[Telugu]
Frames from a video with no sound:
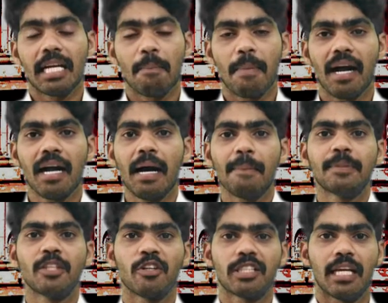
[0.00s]
ఇక్కడ బాగా
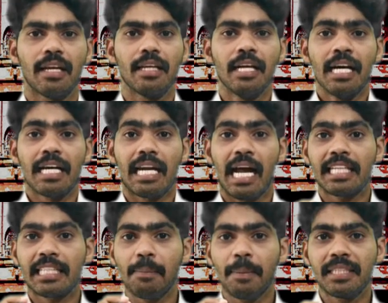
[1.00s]
అబ్జర్వ్ చేయాలి
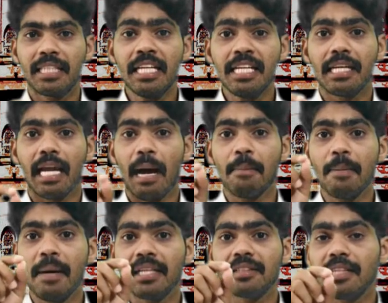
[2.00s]
రాష్ట్రపతి
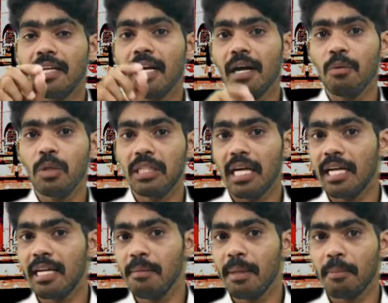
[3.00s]
నామమాత్రంగా
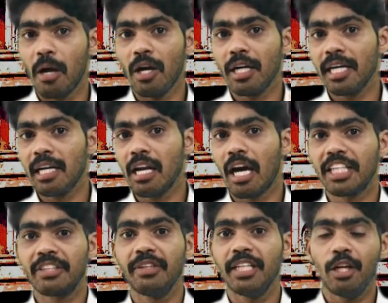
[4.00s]
ఉంటాడని మనం ఆల్రెడీగా
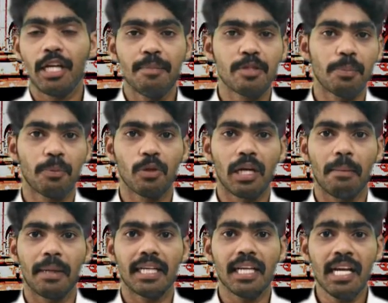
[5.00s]
లాస్ట్ వీడియోలో ఏం
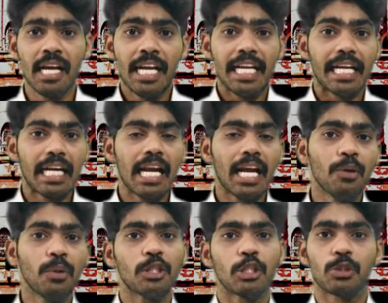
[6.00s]
చెప్పుకున్నామంటే
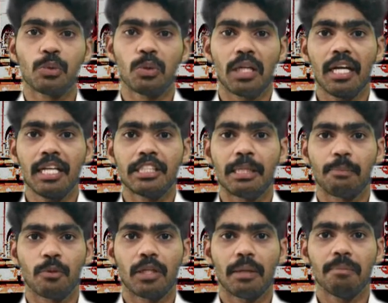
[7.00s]
ఇంగ్లాండ్ నుండి తీసుకున్నాడని
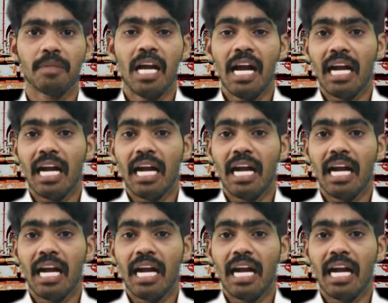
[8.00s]
చెప్పుకున్నాం